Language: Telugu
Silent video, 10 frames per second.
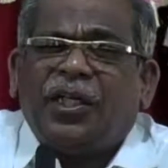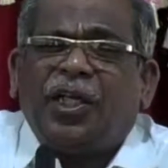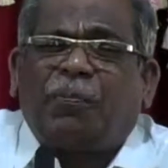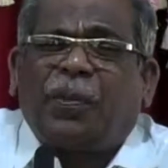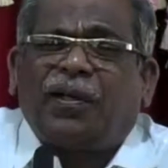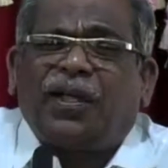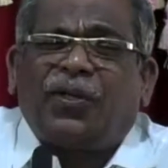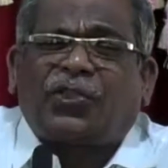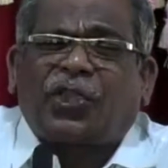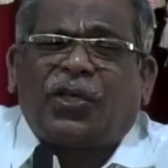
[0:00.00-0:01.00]
నీ
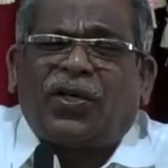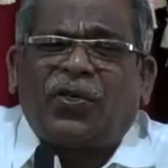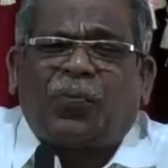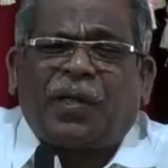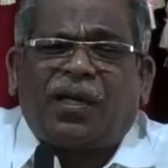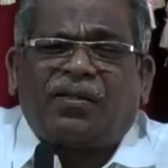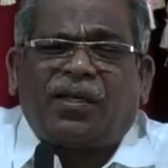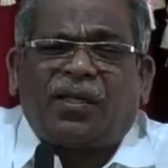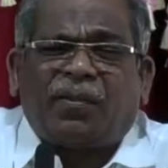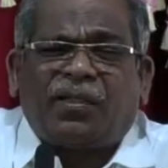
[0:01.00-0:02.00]
పిల్లలు సియోను
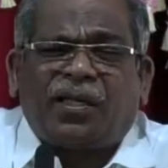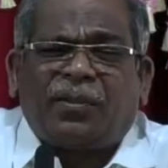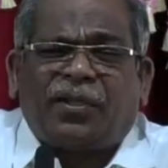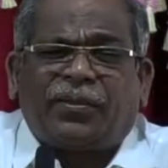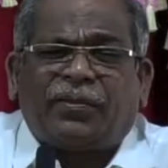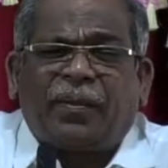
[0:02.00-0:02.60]
ప్రార్థనా మందిరములో